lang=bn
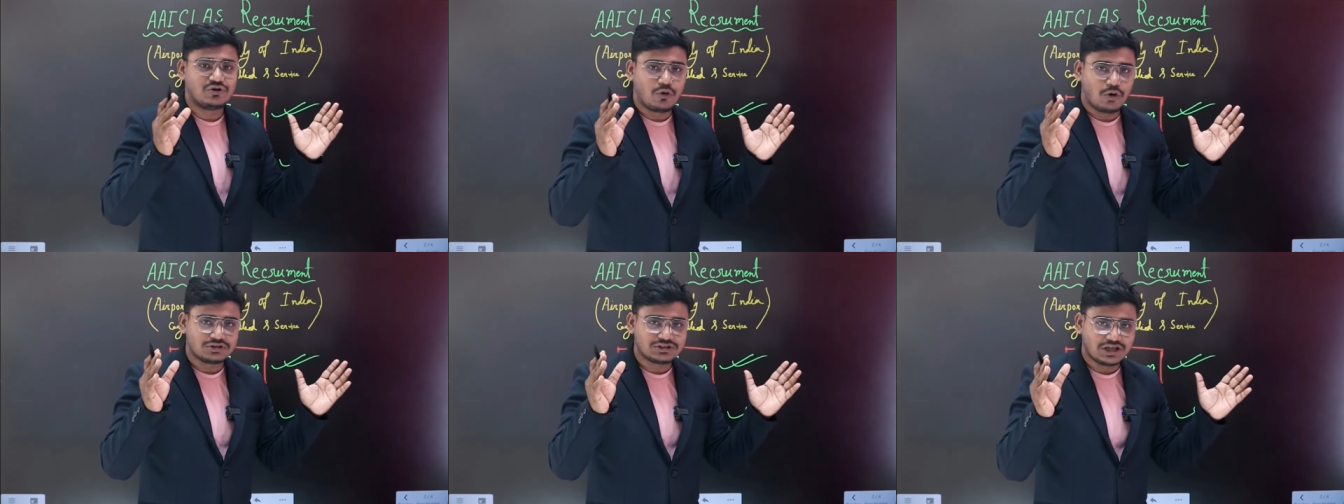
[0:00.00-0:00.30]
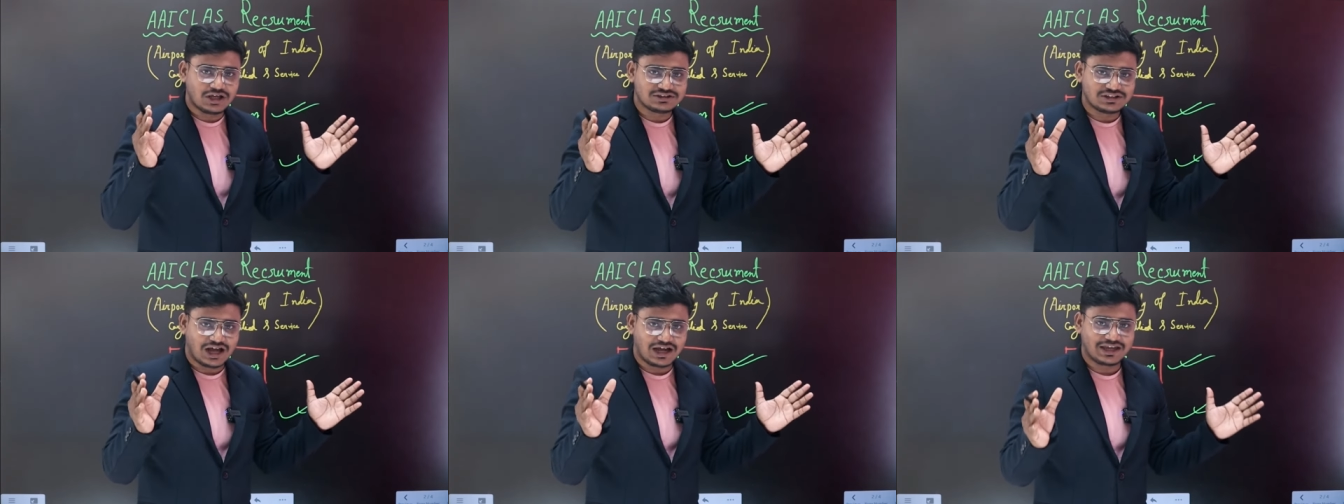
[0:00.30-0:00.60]

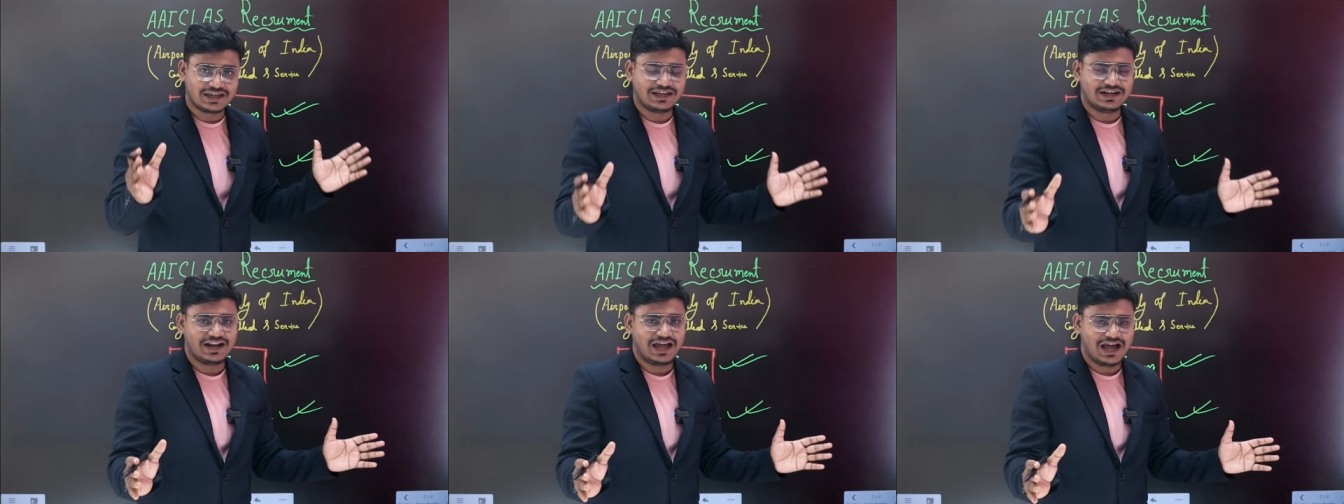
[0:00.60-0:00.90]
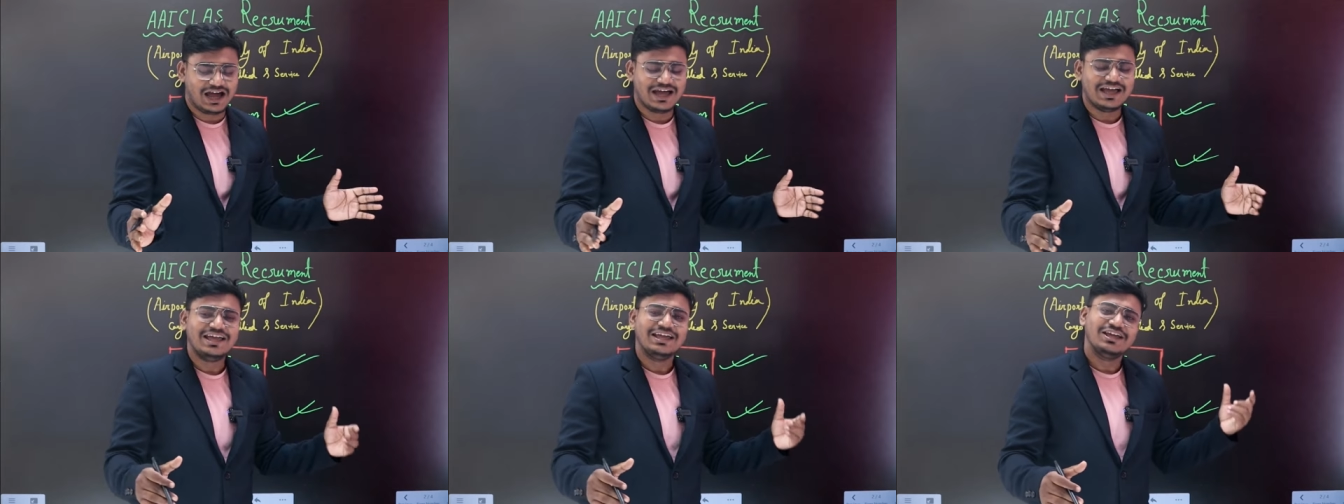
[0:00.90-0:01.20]
অভিজ্ঞতা থাকে
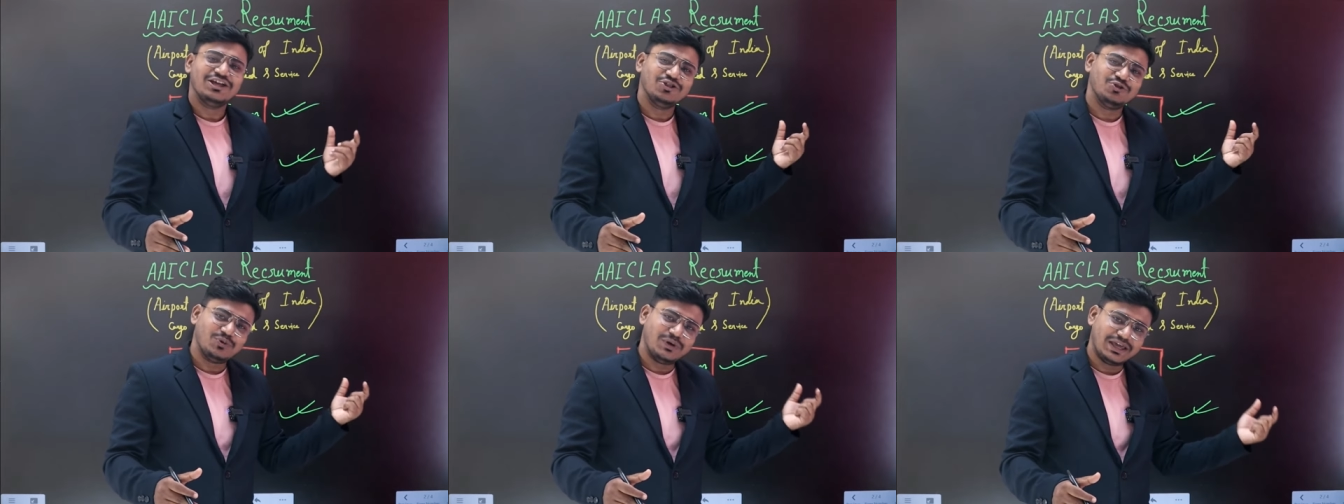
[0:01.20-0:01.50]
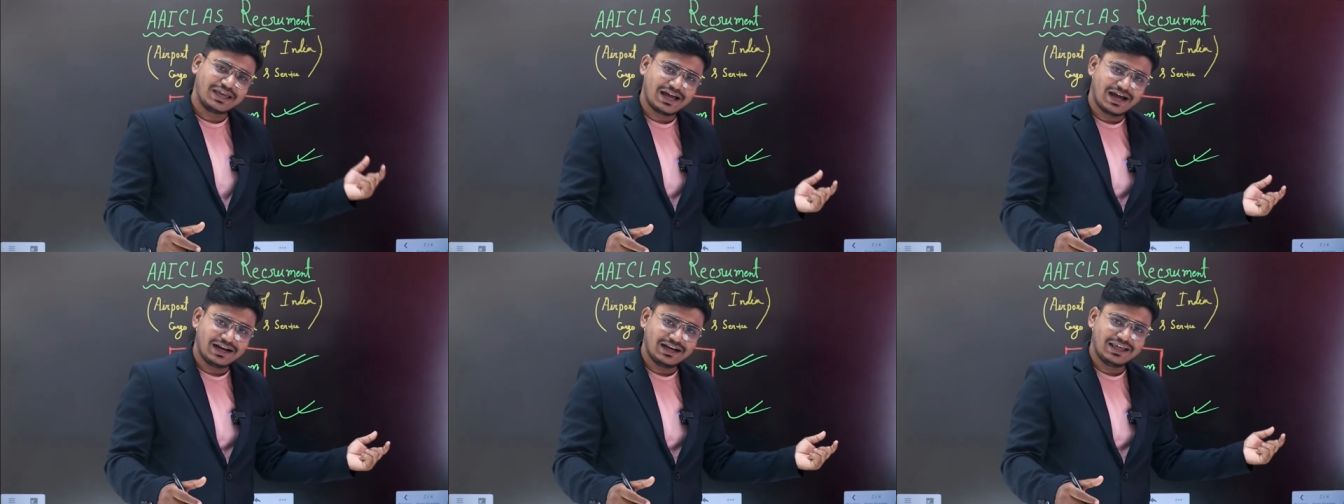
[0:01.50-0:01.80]
না কিন্তু
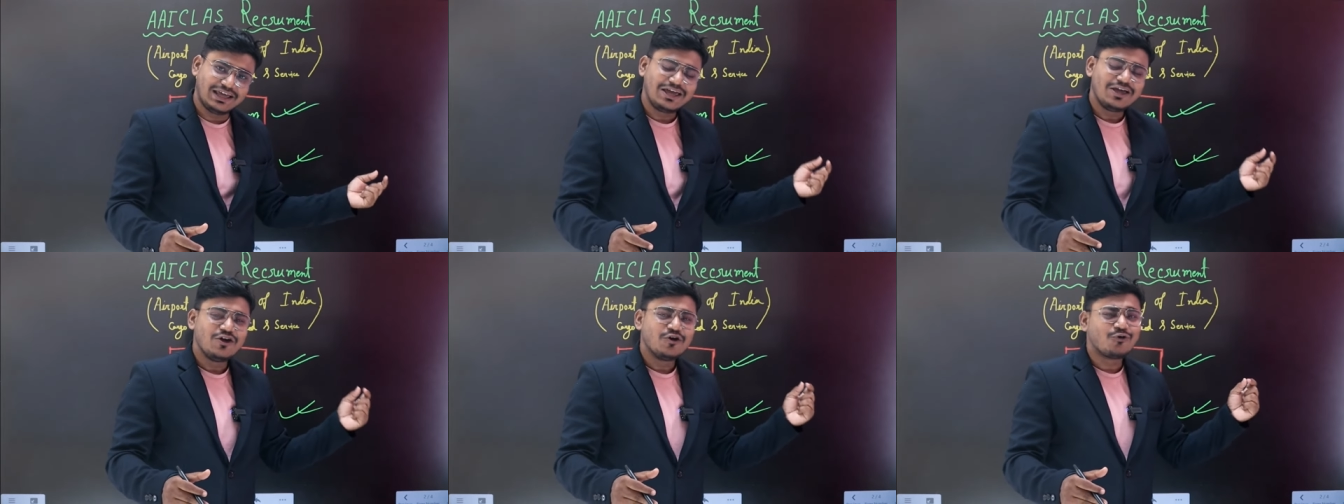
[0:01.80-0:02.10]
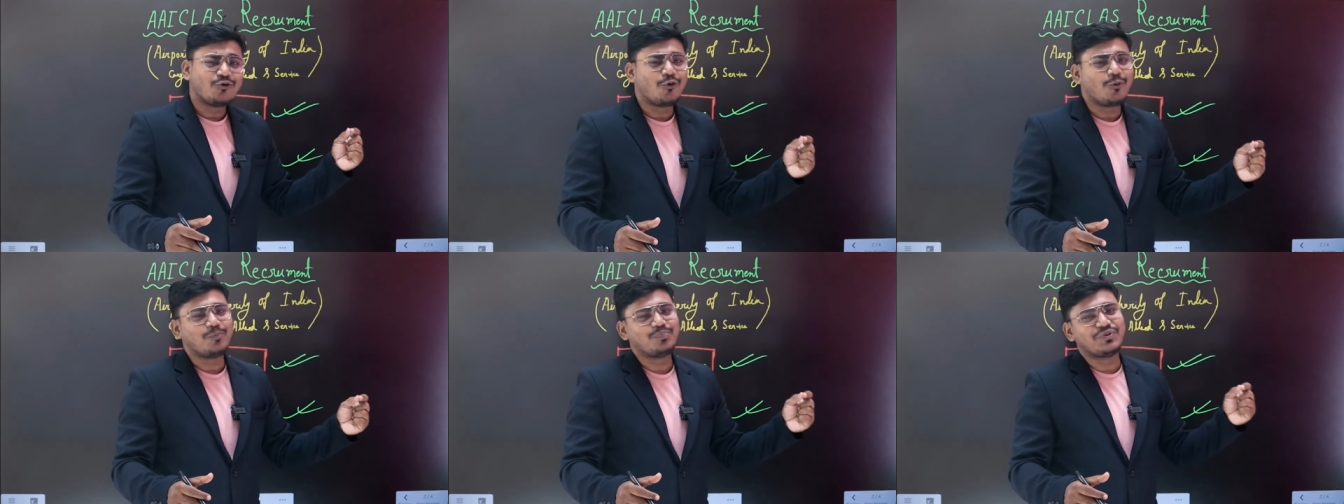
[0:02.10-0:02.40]
এখানে
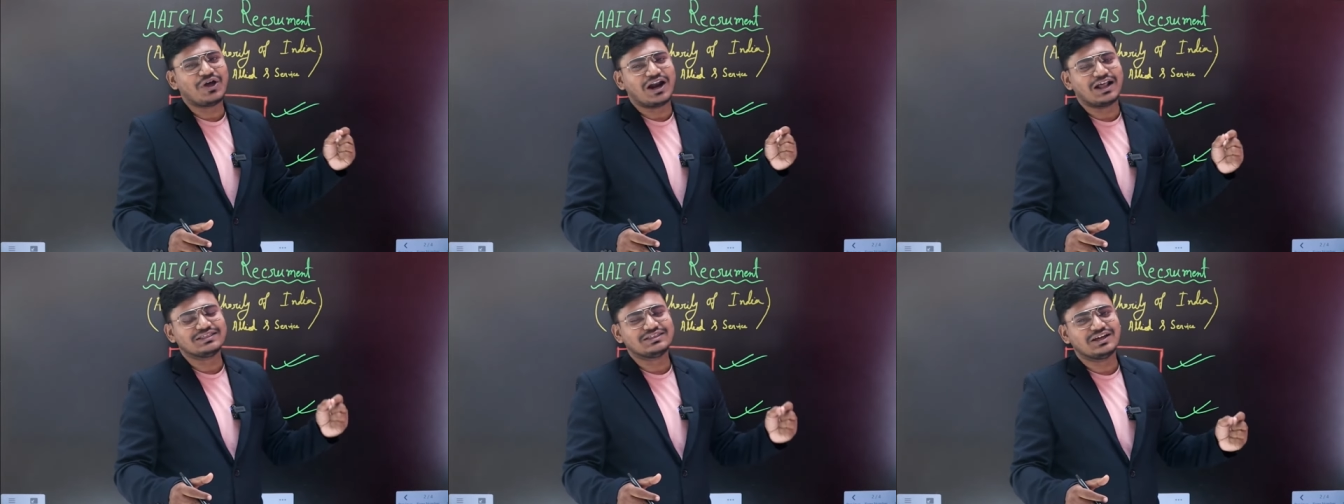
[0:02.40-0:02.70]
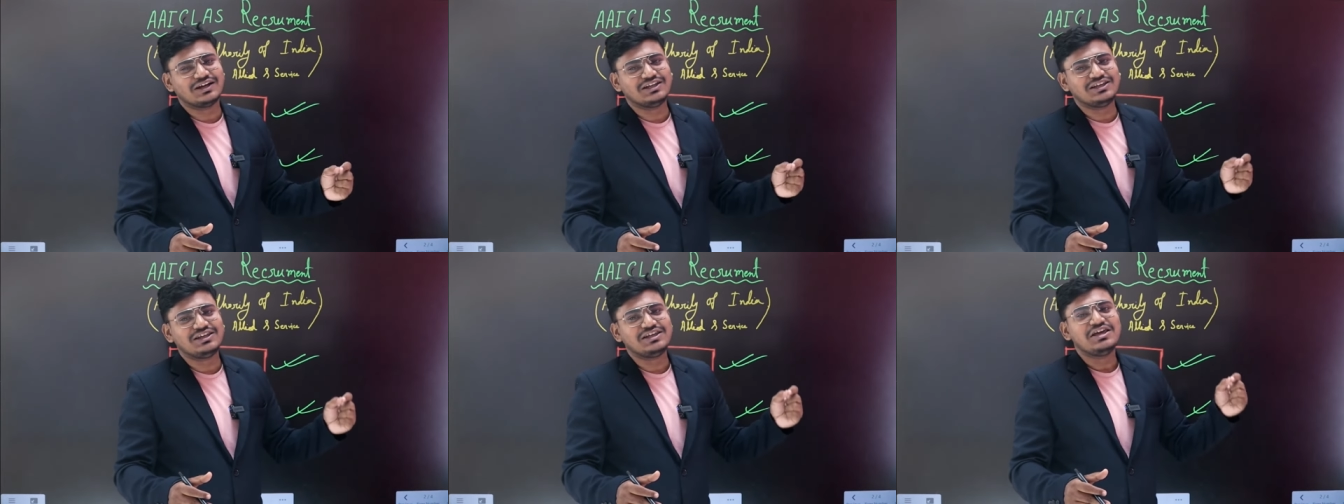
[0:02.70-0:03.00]
খুব
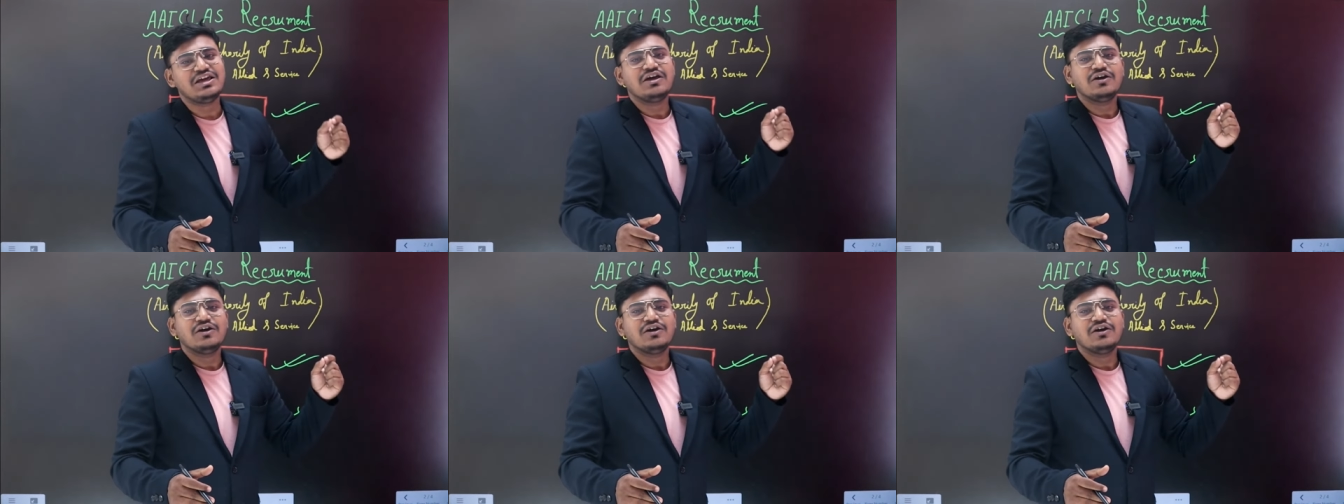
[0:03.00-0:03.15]
তাড়াতাড়ি